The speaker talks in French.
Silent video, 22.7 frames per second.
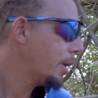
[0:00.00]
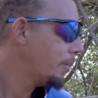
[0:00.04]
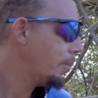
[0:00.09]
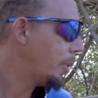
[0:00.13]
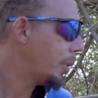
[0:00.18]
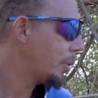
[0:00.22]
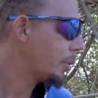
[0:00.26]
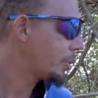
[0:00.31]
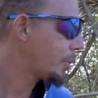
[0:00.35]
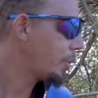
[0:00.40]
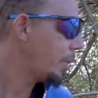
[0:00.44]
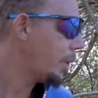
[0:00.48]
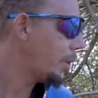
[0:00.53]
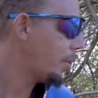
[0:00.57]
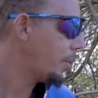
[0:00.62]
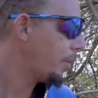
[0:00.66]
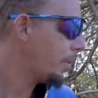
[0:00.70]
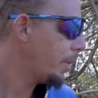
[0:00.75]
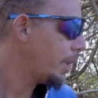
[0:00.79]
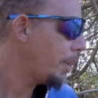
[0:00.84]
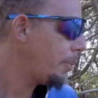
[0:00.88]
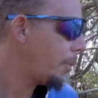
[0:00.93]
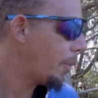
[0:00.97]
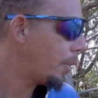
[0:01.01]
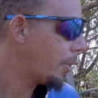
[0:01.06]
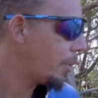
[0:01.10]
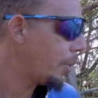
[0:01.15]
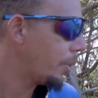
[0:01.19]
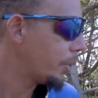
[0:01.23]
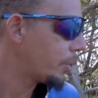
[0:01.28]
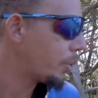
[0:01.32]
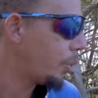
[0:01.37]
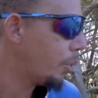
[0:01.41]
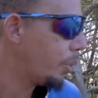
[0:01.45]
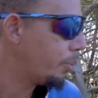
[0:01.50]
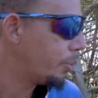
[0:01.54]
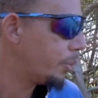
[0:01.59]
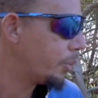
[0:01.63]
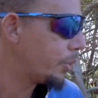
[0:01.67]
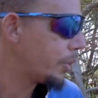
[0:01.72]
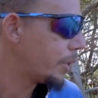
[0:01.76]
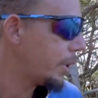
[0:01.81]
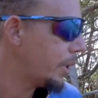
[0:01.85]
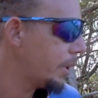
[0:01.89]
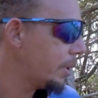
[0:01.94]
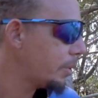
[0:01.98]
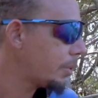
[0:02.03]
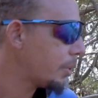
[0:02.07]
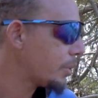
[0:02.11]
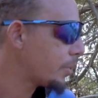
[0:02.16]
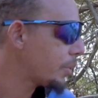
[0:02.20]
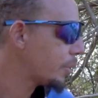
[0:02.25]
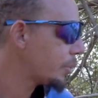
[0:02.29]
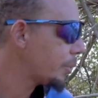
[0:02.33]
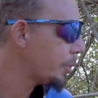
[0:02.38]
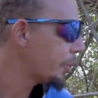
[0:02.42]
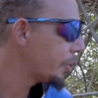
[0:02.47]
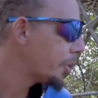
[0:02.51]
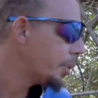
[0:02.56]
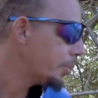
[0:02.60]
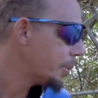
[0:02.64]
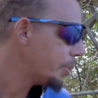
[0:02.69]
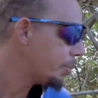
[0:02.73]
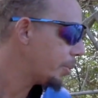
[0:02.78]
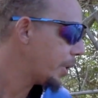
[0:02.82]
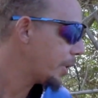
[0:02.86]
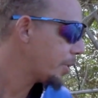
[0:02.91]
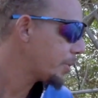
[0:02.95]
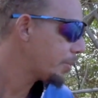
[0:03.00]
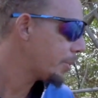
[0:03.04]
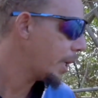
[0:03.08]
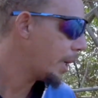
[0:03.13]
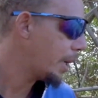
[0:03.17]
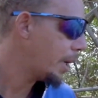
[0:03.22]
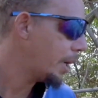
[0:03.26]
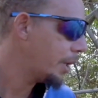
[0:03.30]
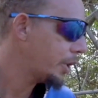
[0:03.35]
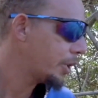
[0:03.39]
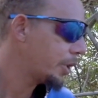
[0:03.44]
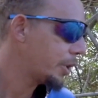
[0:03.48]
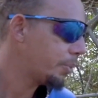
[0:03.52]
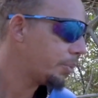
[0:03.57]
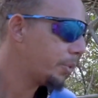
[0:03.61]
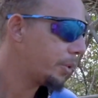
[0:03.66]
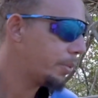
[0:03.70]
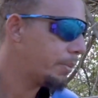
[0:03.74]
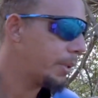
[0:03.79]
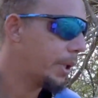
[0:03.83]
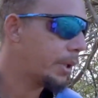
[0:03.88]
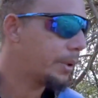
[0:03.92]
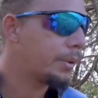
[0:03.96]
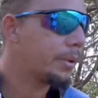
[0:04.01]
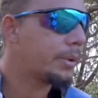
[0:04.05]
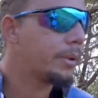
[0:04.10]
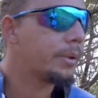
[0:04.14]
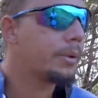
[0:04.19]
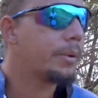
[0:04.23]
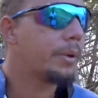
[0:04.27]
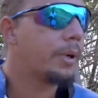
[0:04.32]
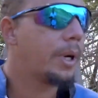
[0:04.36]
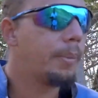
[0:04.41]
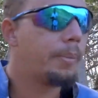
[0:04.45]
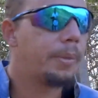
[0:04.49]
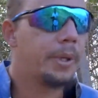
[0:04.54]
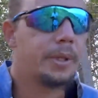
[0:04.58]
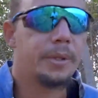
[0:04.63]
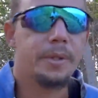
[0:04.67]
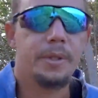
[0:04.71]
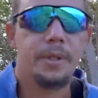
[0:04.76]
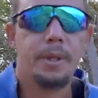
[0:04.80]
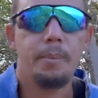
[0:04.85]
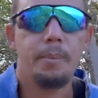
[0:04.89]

Ben, entre les rangs, là, pas encore trop poussé. De temps en temps, quand y passe, m'y arrache. Et puis, ben, quand on aura plein de